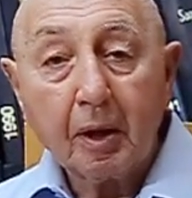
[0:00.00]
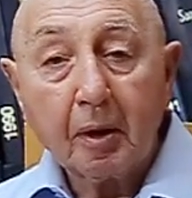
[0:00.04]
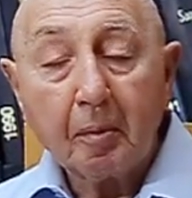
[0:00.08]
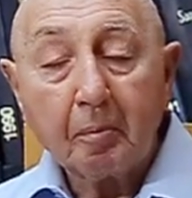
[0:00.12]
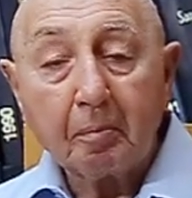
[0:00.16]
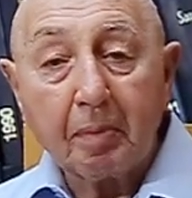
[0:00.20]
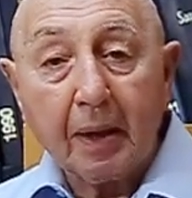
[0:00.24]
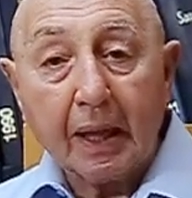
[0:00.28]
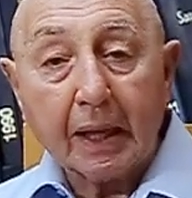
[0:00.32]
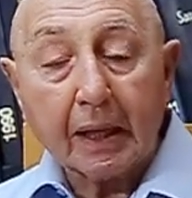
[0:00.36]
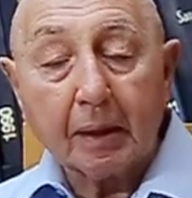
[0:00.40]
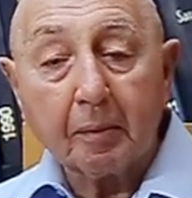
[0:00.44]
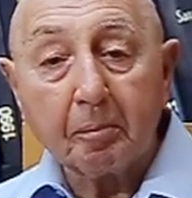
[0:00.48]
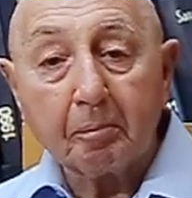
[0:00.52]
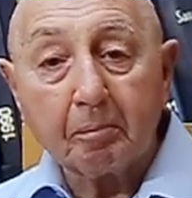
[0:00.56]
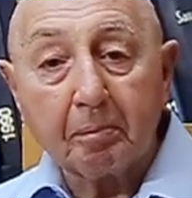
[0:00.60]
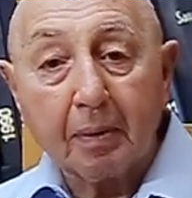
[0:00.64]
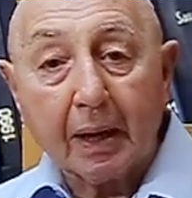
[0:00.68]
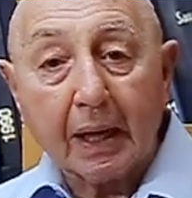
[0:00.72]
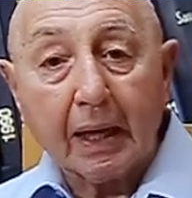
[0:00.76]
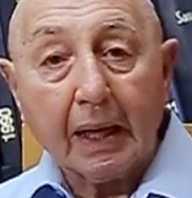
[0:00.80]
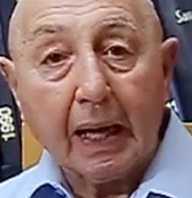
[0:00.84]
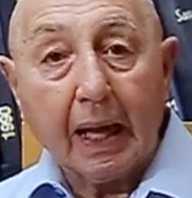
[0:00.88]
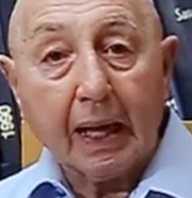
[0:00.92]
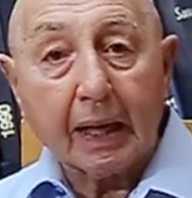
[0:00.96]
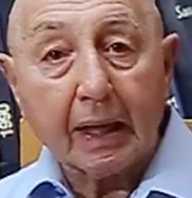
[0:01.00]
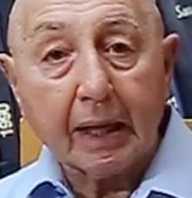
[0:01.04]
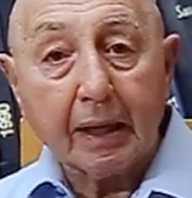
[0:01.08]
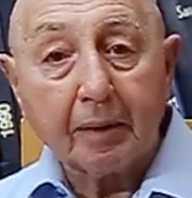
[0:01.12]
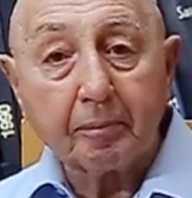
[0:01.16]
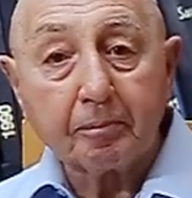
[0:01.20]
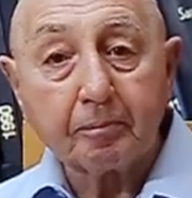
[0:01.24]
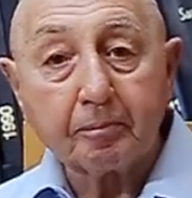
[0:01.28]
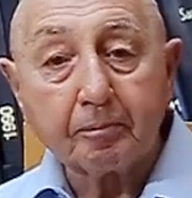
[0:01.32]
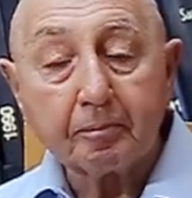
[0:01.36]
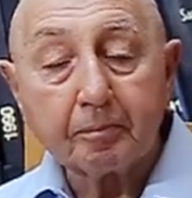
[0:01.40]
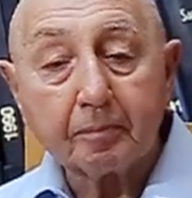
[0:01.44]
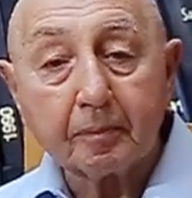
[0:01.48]
per parlare
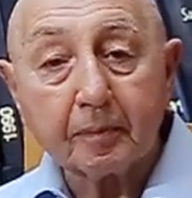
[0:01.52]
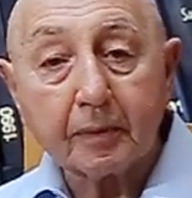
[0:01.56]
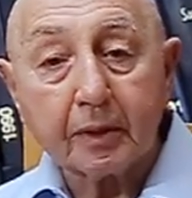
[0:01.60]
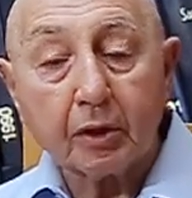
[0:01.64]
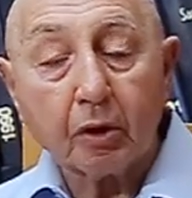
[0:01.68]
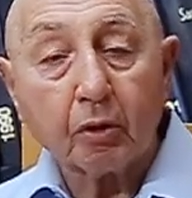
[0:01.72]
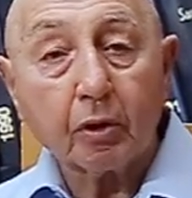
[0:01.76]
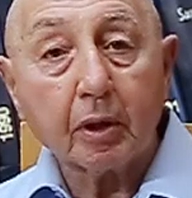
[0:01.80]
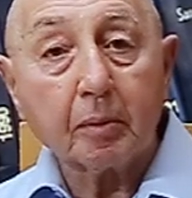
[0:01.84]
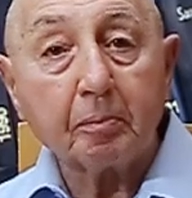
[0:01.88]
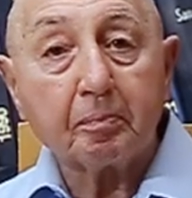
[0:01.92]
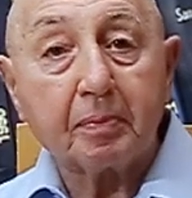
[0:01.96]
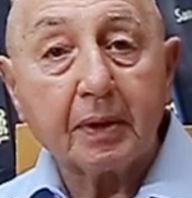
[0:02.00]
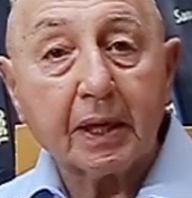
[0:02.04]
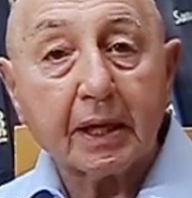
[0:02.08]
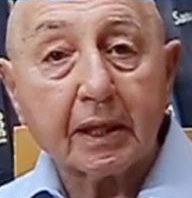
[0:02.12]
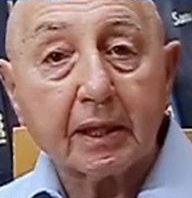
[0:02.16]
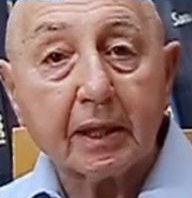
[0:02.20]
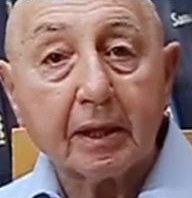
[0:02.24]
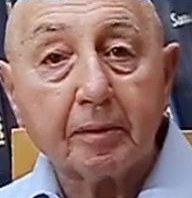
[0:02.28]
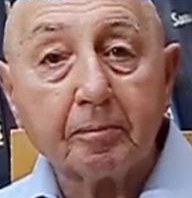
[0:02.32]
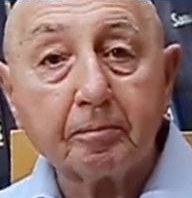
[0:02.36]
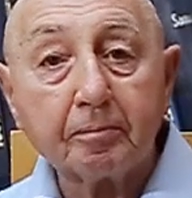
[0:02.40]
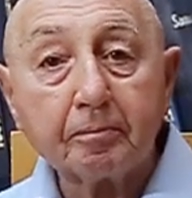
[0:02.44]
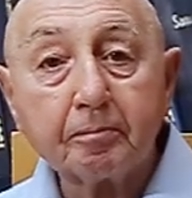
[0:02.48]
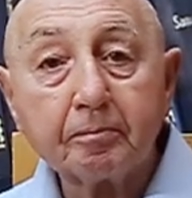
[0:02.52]
di Olimpiadi.